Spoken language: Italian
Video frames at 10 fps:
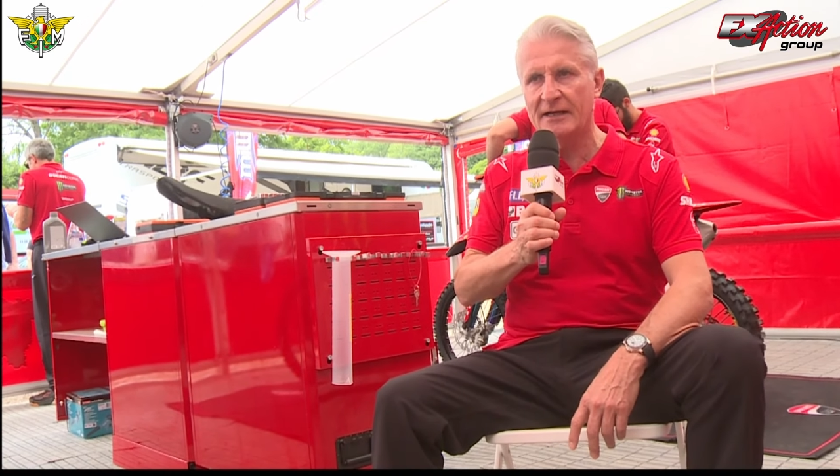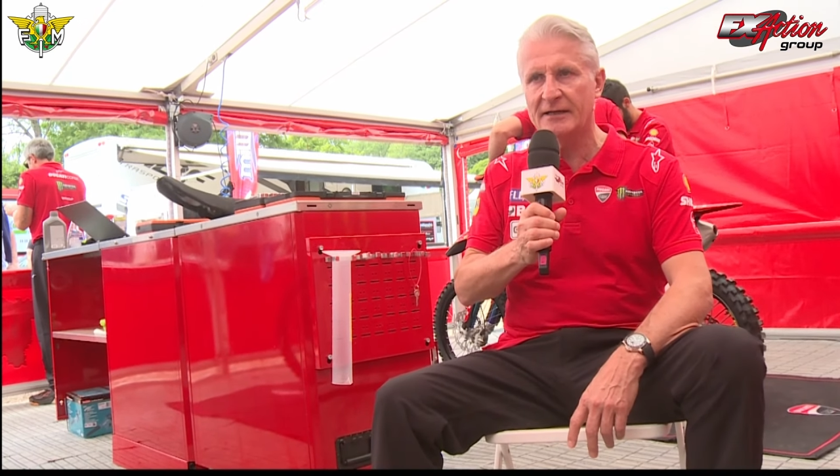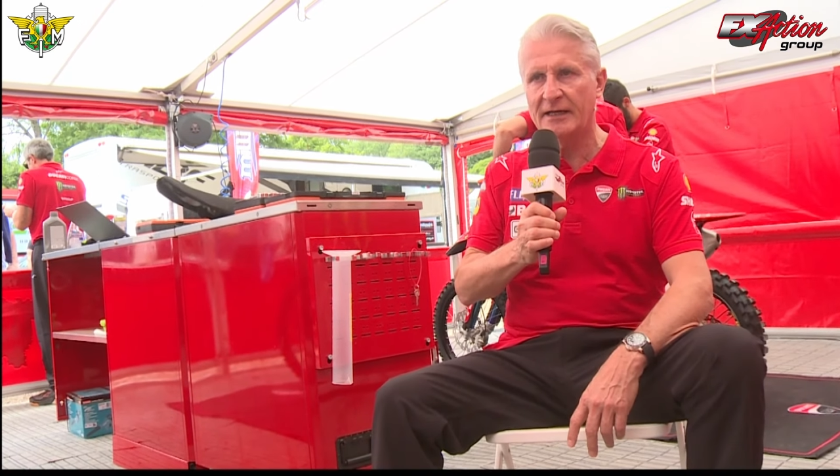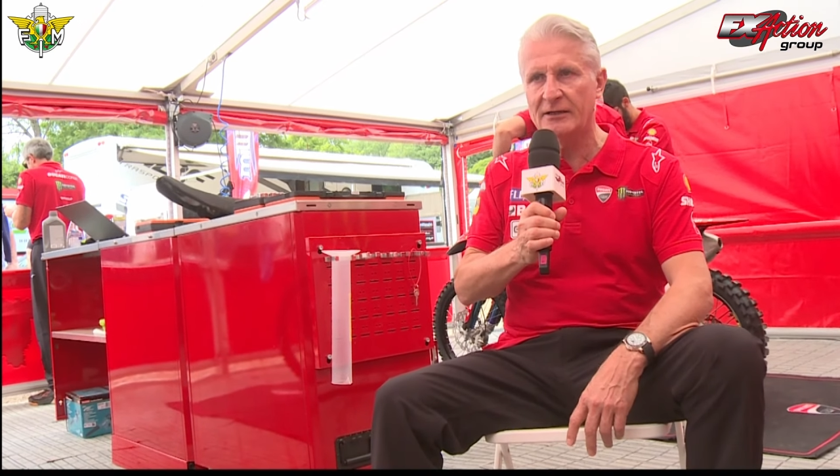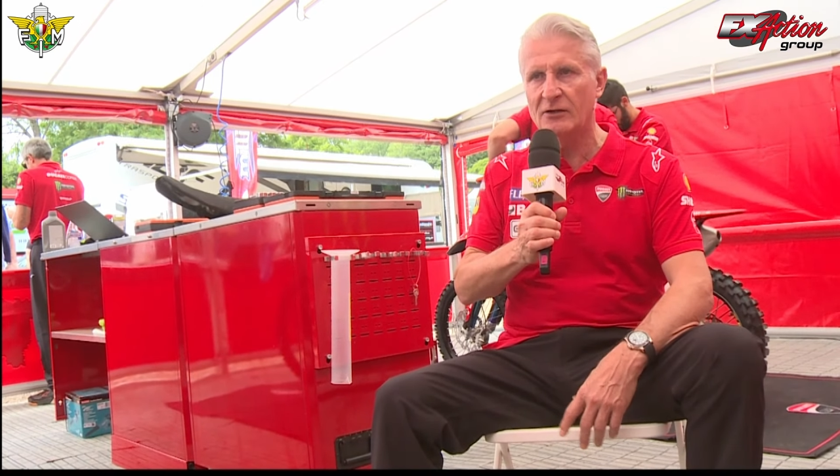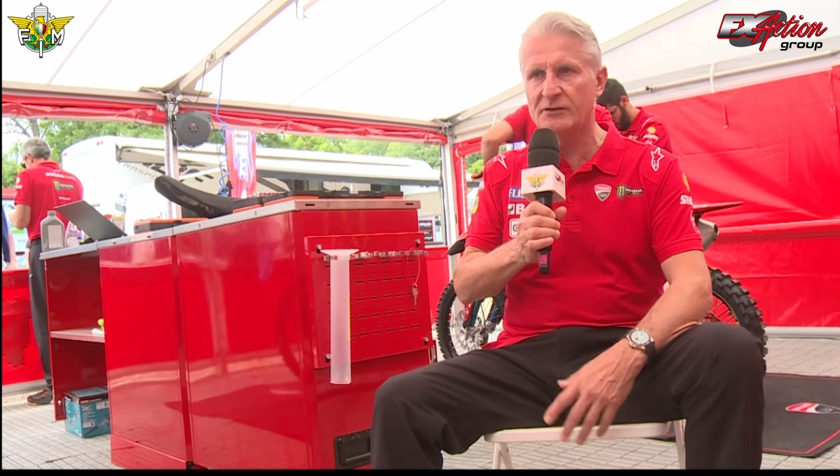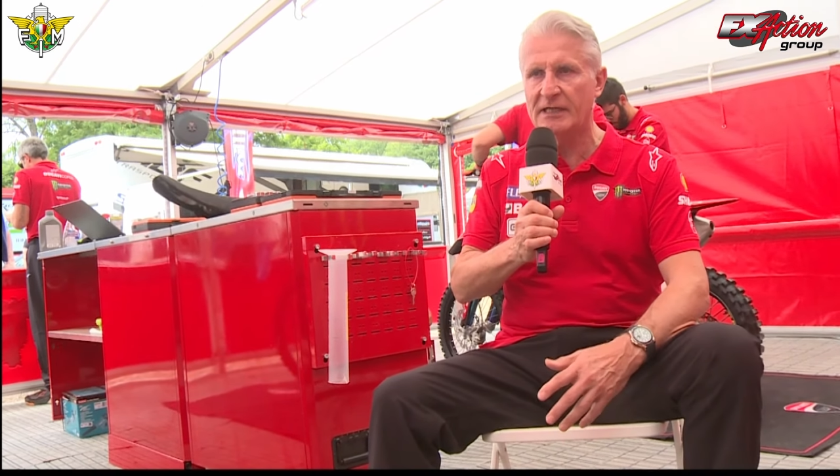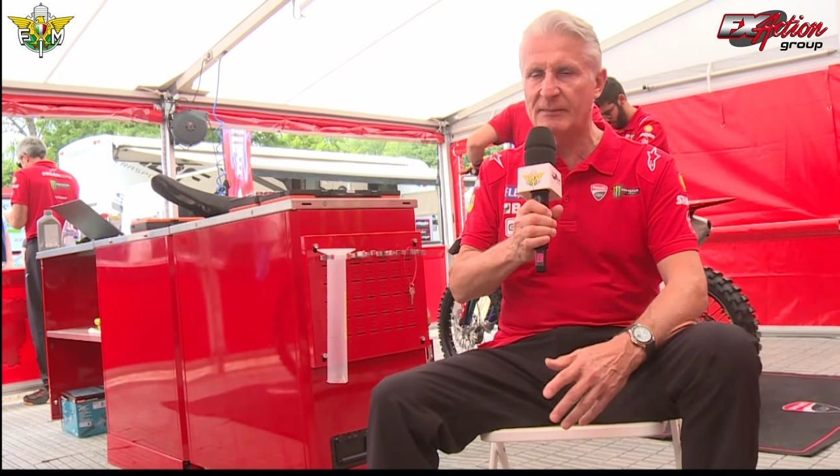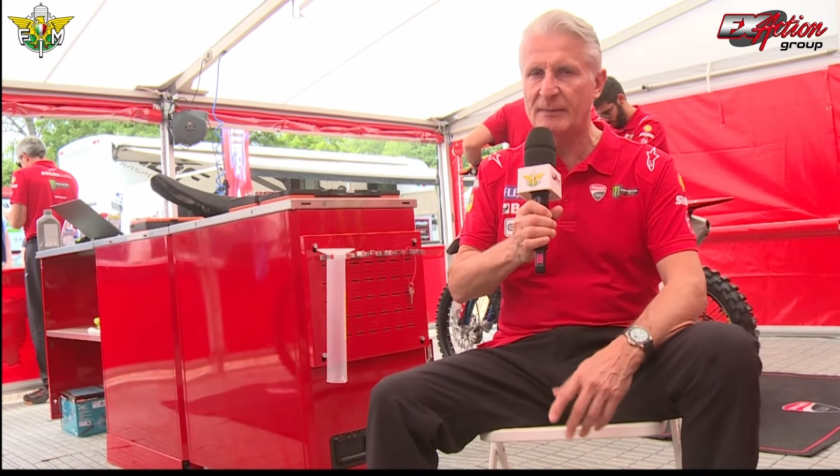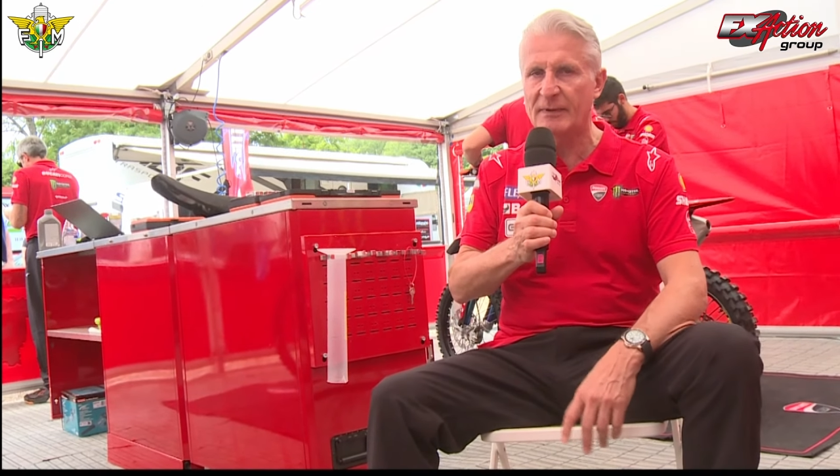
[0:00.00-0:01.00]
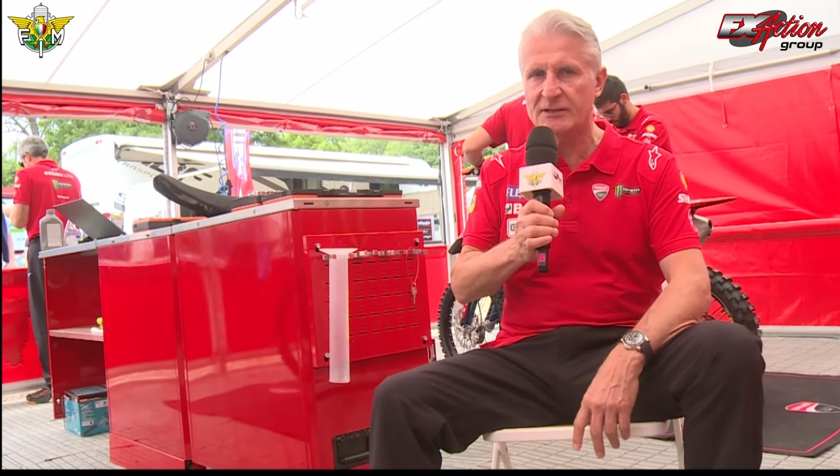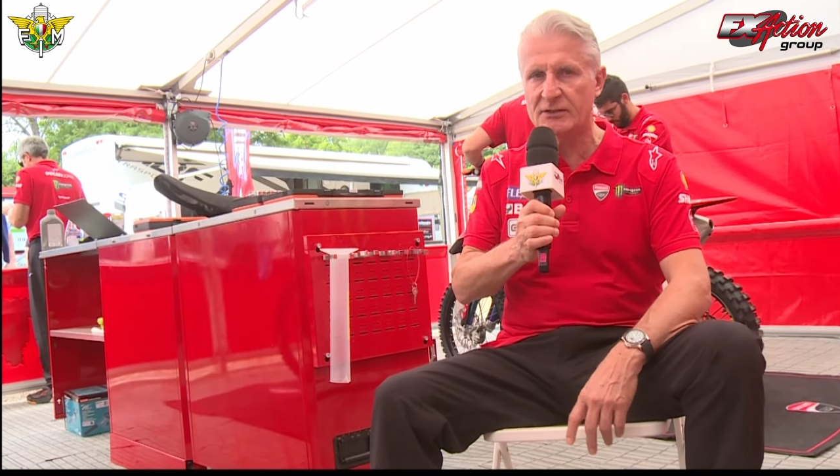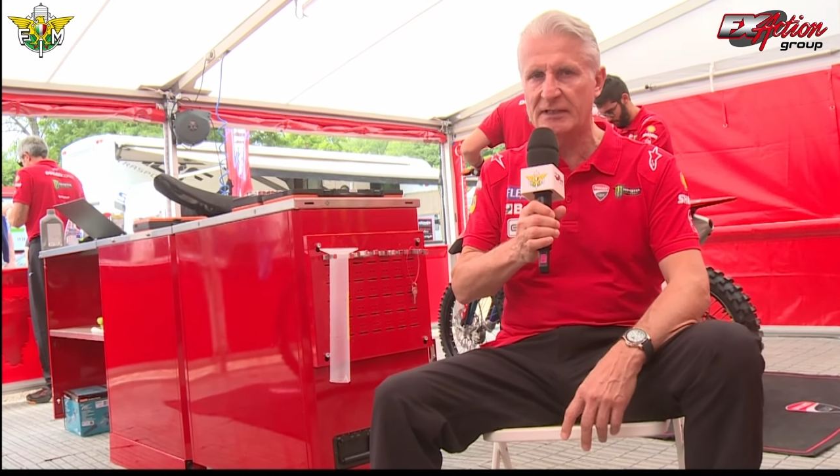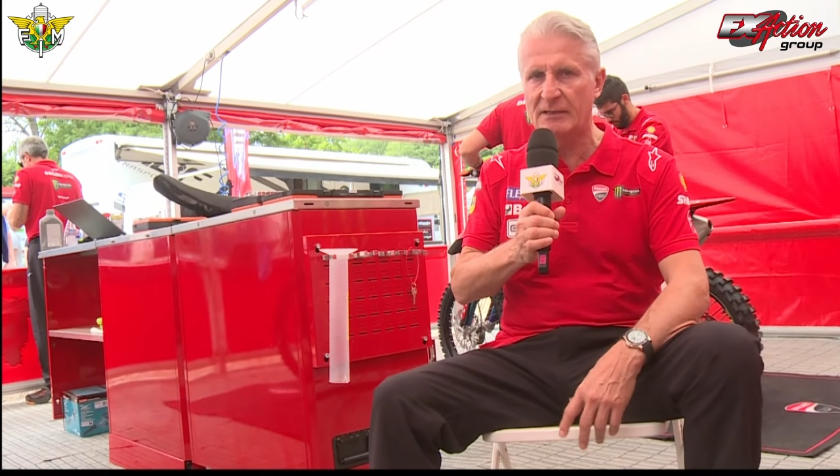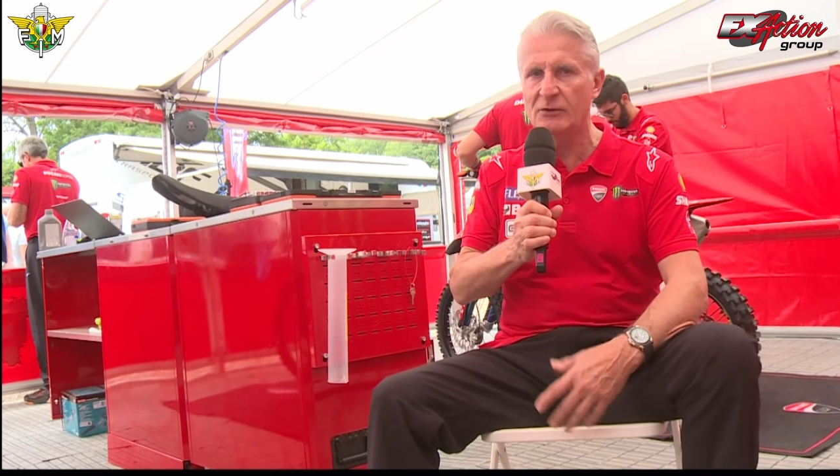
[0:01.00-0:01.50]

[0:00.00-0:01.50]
anche in ottica preparazione del